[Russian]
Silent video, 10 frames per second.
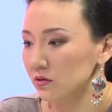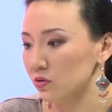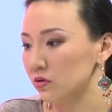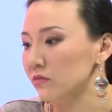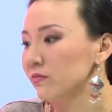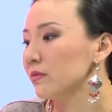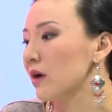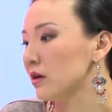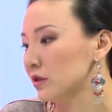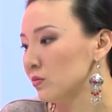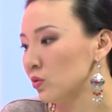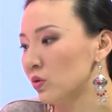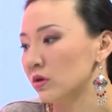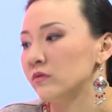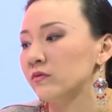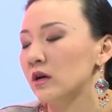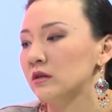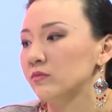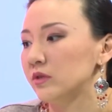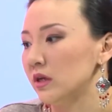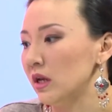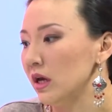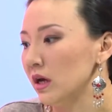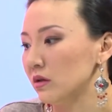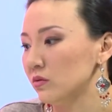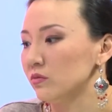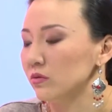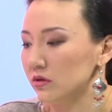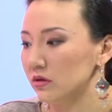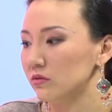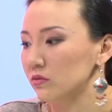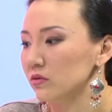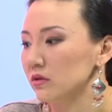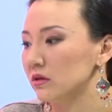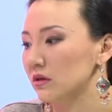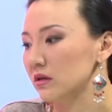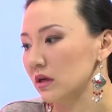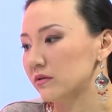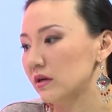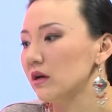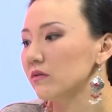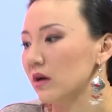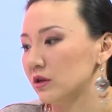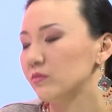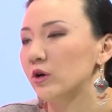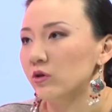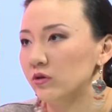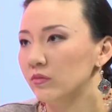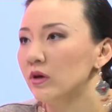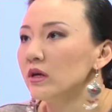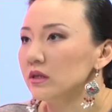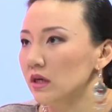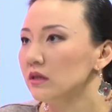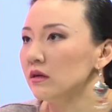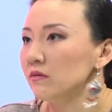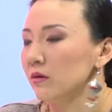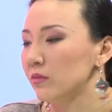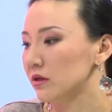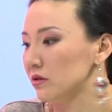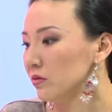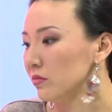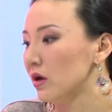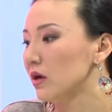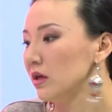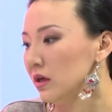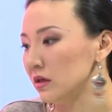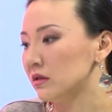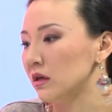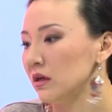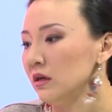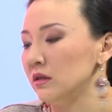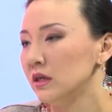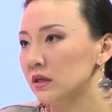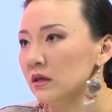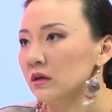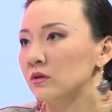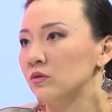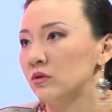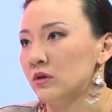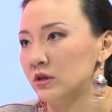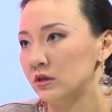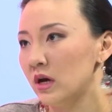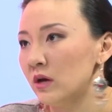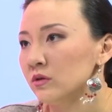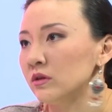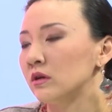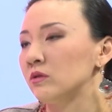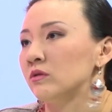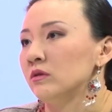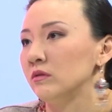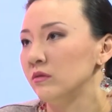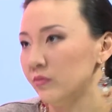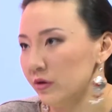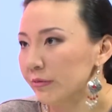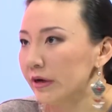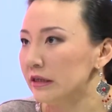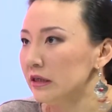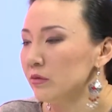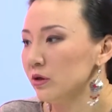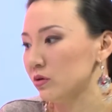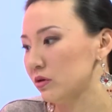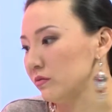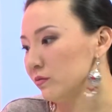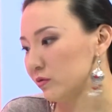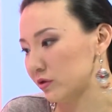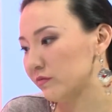То есть и в каждом городе, в каждом селе, ну вот, ну не сказать селе, в каждом районном центре в областном есть такие детки, которые рождаются, которые им необходимы. И, то есть его уже